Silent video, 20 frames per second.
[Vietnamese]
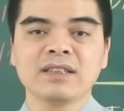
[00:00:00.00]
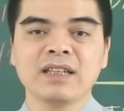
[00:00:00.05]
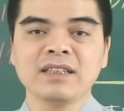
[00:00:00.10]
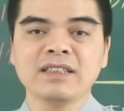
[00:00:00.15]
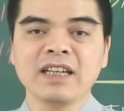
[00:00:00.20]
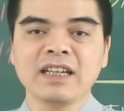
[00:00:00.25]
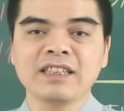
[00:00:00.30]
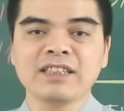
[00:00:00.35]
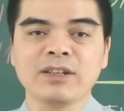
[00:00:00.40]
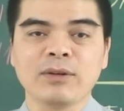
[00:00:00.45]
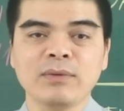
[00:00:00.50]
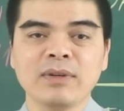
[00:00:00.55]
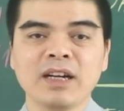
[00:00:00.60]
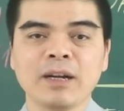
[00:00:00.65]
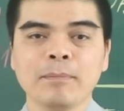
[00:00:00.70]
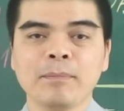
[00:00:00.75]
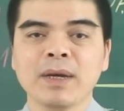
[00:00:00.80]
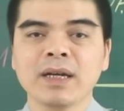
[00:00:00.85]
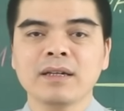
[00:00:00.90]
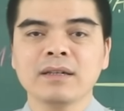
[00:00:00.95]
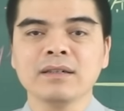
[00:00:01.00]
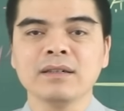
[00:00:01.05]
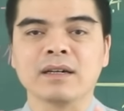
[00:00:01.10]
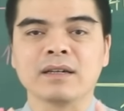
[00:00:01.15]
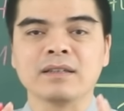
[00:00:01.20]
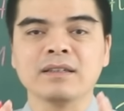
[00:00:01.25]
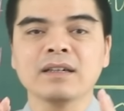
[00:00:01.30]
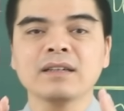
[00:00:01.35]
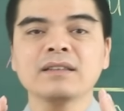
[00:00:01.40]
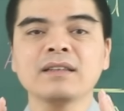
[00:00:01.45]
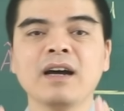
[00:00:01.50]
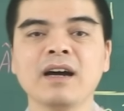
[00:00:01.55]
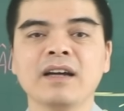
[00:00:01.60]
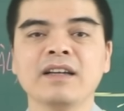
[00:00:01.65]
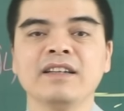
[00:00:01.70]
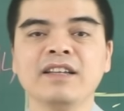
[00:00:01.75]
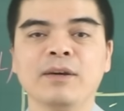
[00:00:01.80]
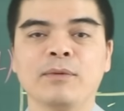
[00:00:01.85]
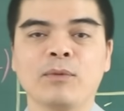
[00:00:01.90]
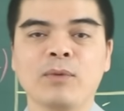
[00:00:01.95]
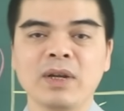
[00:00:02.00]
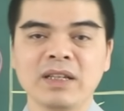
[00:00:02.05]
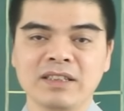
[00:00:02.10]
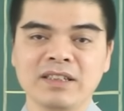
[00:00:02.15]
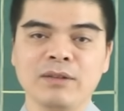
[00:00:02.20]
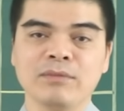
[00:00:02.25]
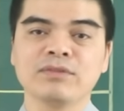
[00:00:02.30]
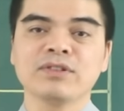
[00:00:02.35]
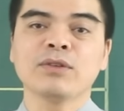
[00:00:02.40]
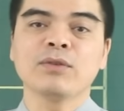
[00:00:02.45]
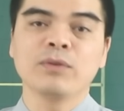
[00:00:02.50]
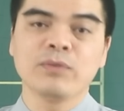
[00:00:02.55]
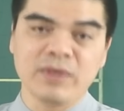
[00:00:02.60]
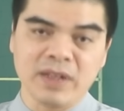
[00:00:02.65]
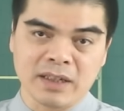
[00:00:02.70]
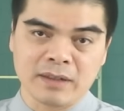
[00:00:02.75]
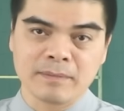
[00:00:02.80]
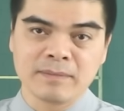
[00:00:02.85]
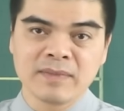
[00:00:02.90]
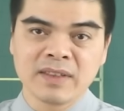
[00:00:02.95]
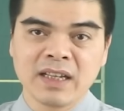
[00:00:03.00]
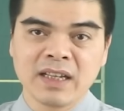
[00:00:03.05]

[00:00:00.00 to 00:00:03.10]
sẽ nhanh chóng nắm bắt được những cái thời điểm quan trọng trong công việc.